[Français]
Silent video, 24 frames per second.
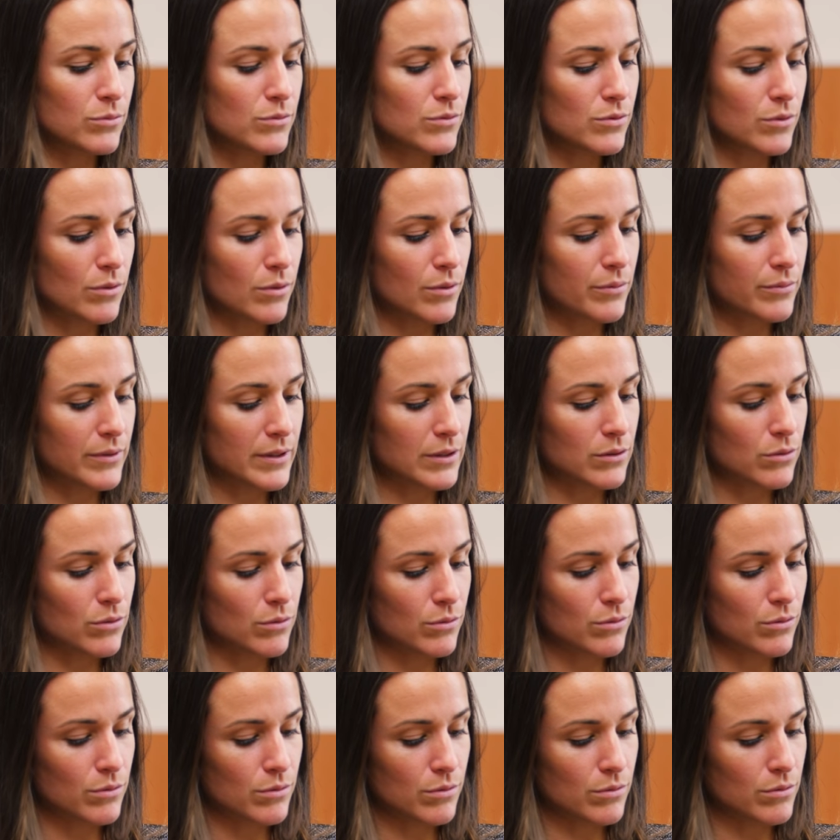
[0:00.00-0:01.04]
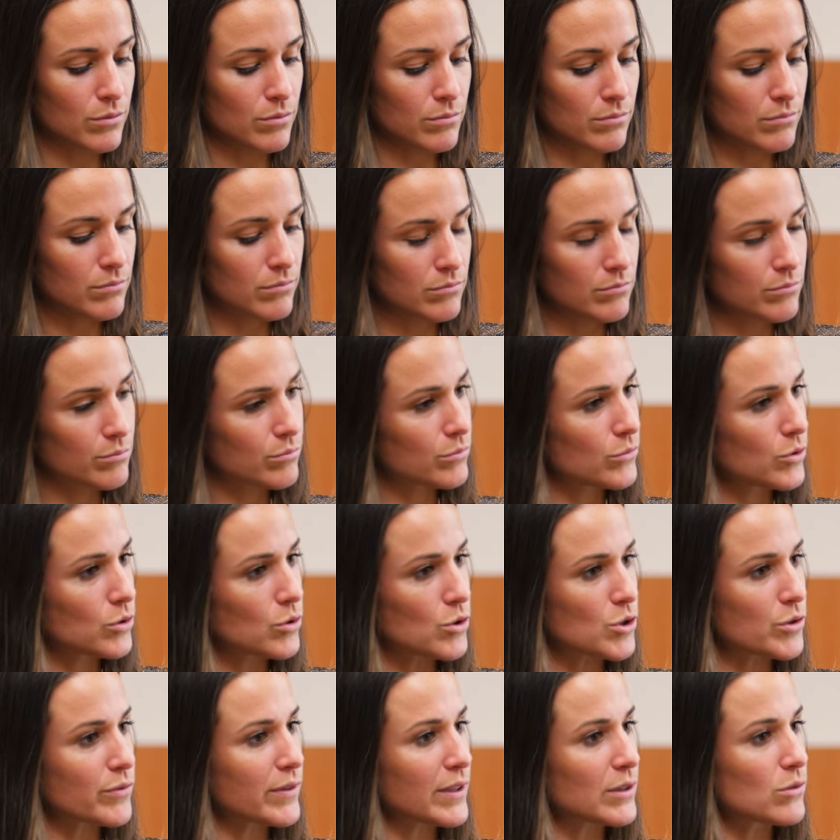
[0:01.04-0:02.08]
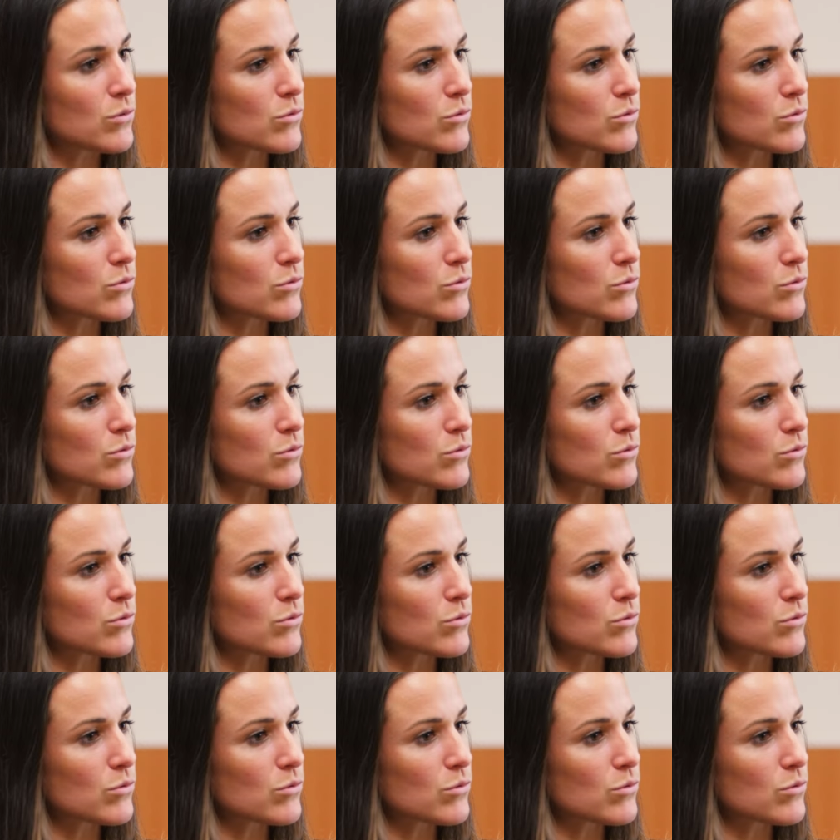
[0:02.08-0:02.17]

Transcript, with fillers: de doute sur le fait que, que je ferai